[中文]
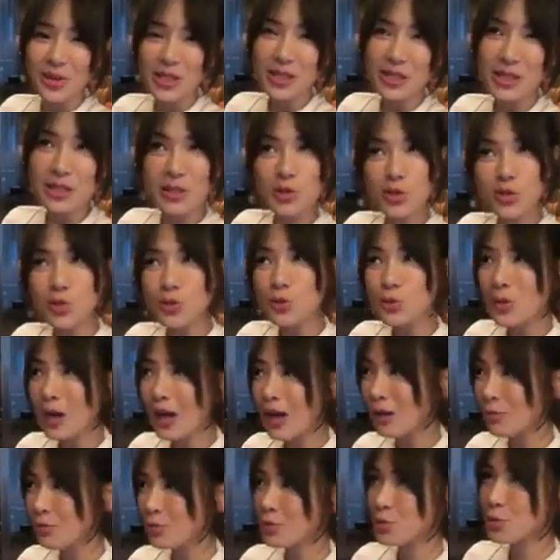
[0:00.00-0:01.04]
我这是住
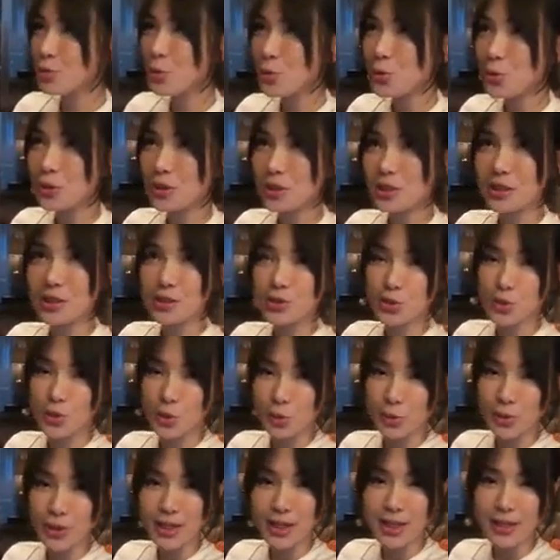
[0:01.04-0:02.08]
还不错的
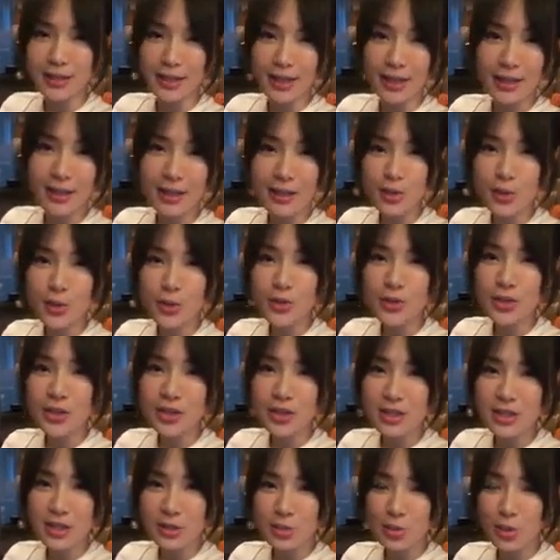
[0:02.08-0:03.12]
酒店呢，就
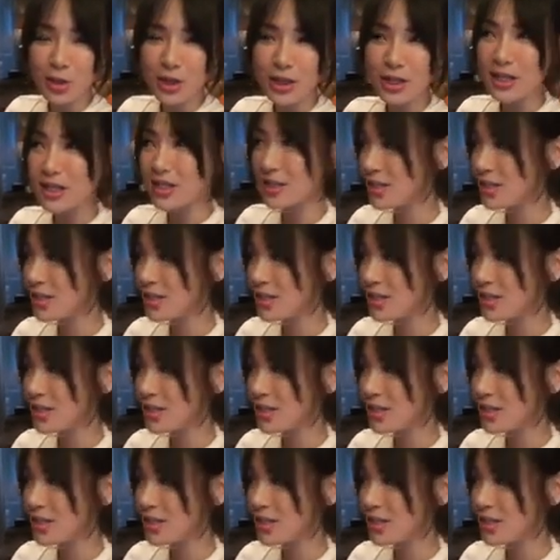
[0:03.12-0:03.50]
是昨天